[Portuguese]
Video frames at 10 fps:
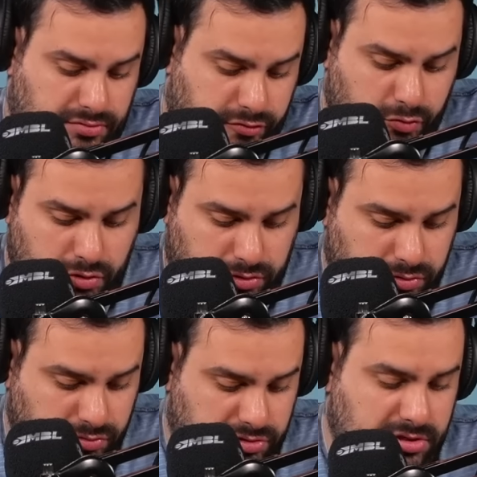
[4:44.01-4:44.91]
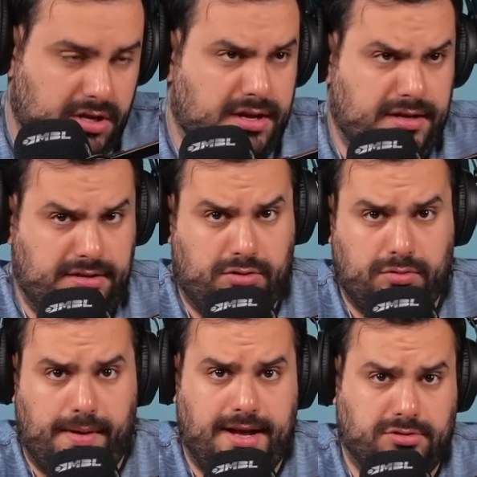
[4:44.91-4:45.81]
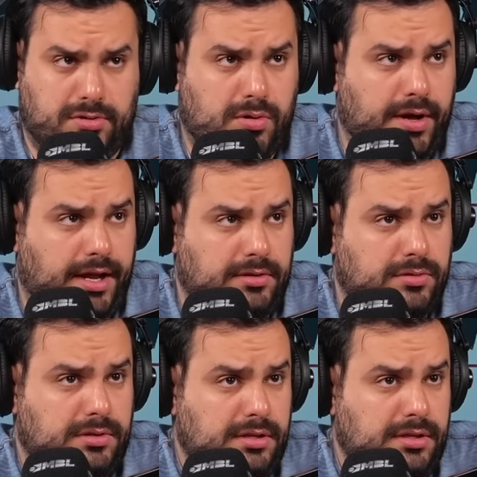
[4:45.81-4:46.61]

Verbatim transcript: furtos e tudo mais ocorrendo.